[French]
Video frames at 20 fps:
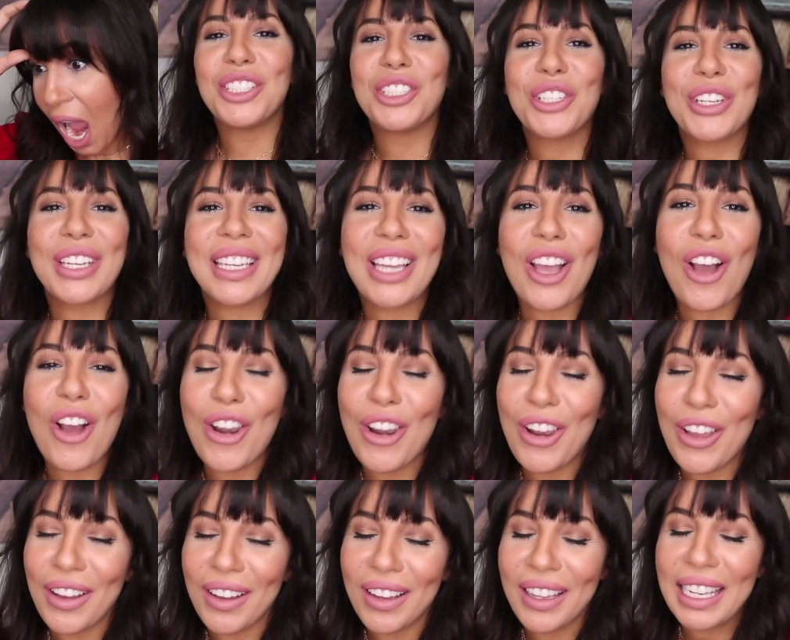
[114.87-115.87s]
Je
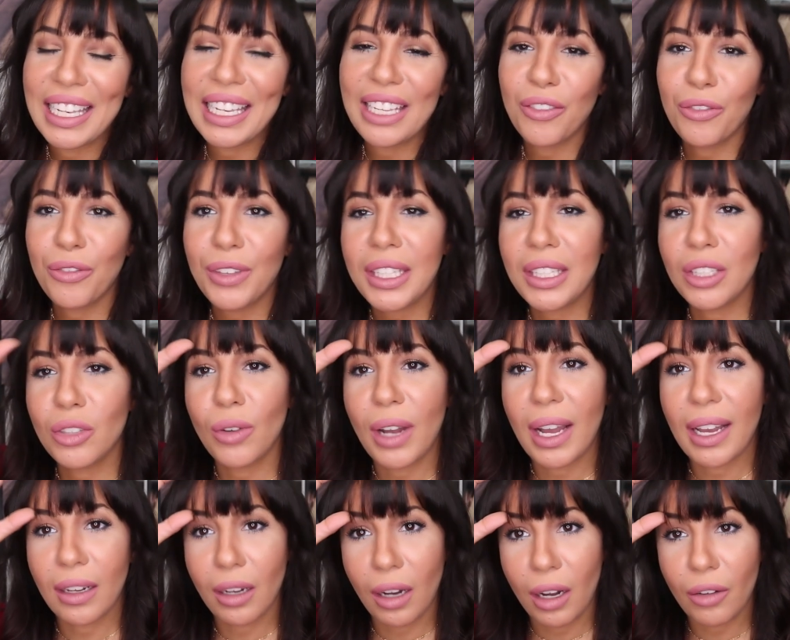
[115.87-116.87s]
rigole. Les filles qui ont
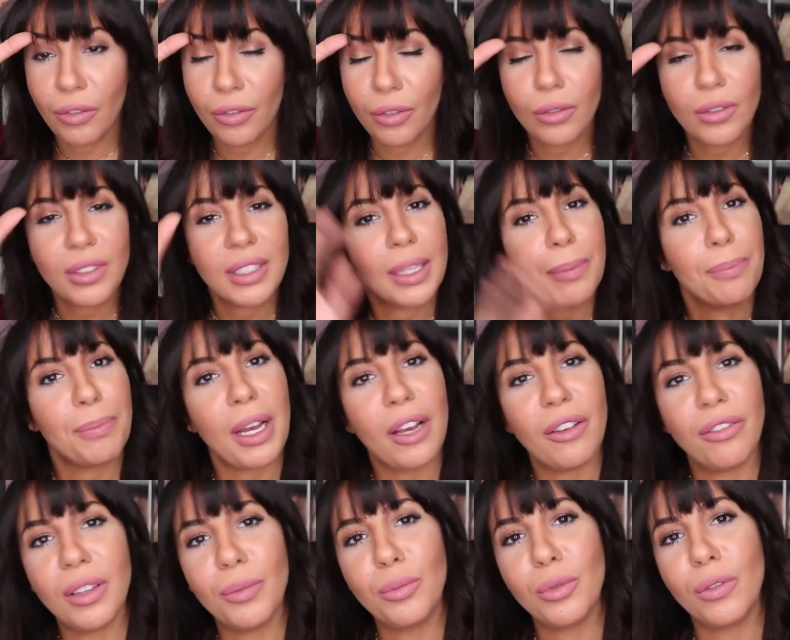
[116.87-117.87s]
un grand front, c'est
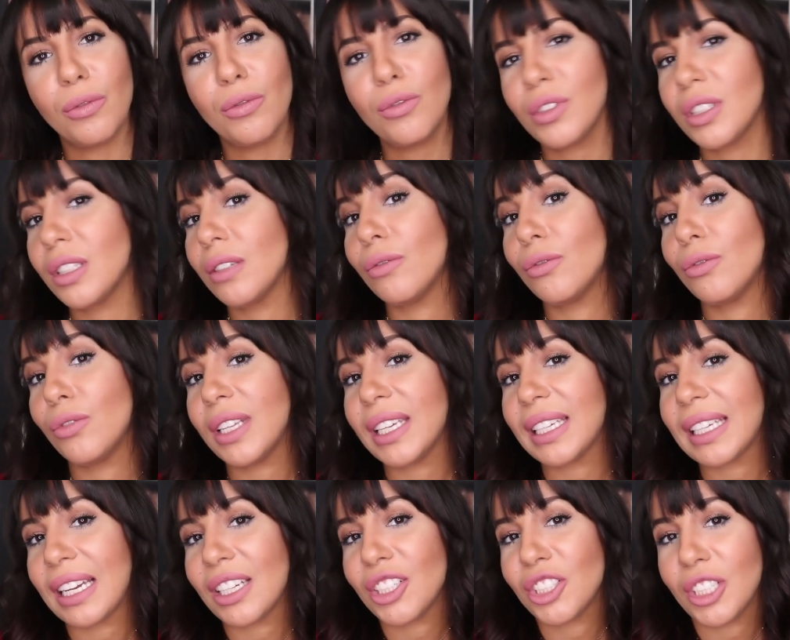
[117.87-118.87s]
parfait pour vous si vous
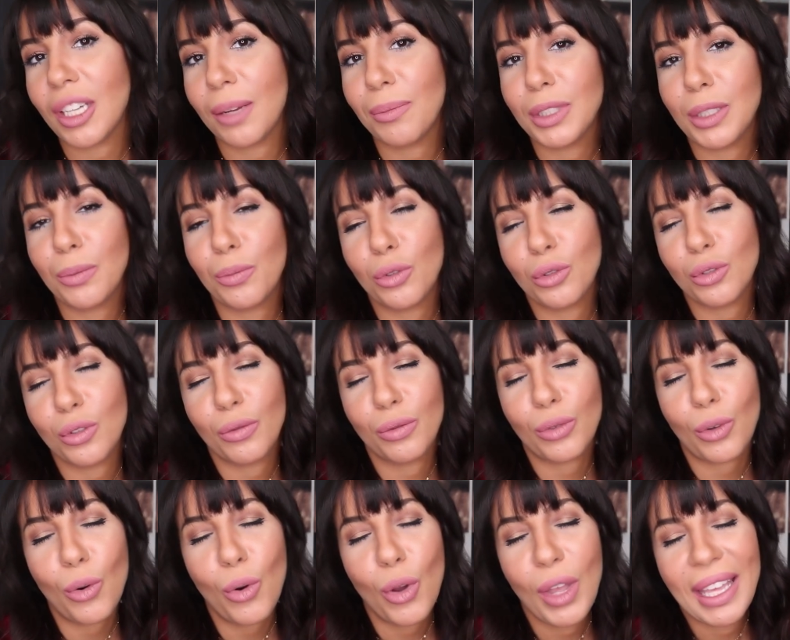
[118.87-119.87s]
voulez cacher un petit peu ce
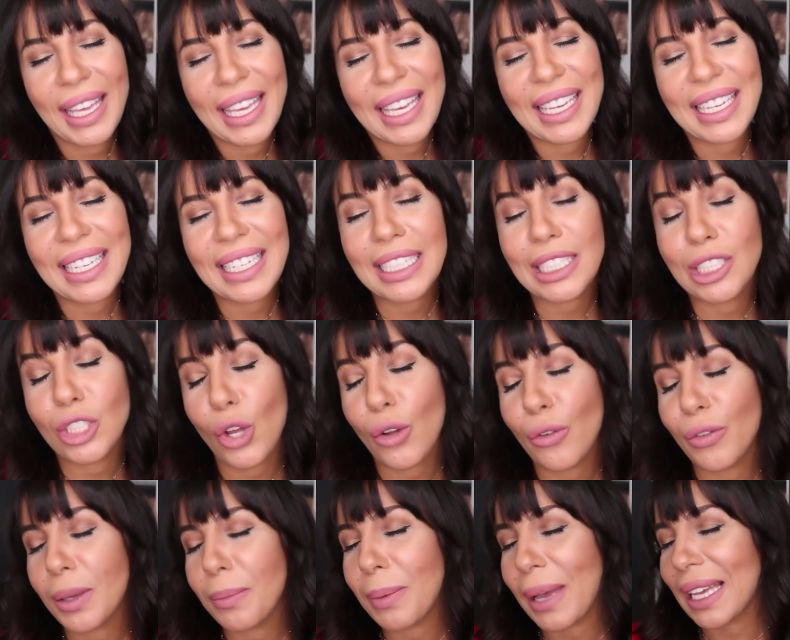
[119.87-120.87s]
front. Et
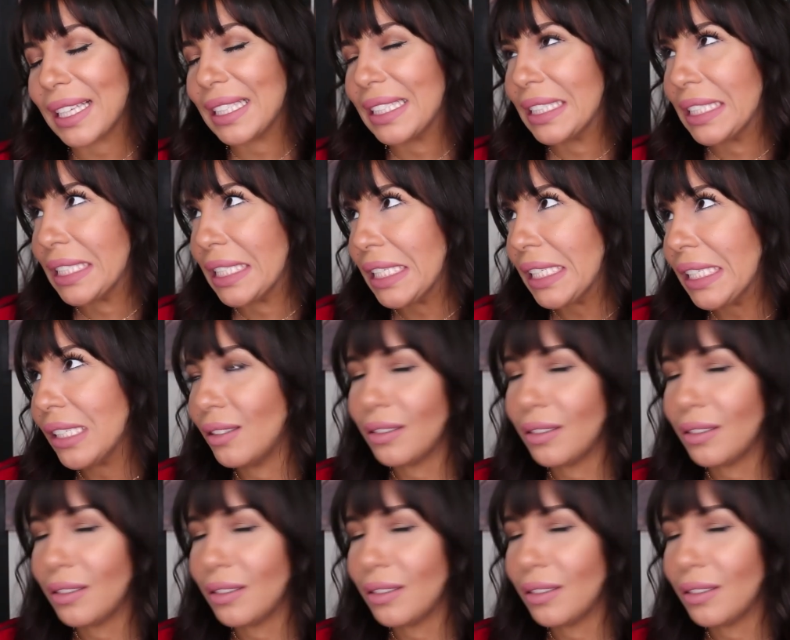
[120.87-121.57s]
j'en fais partie.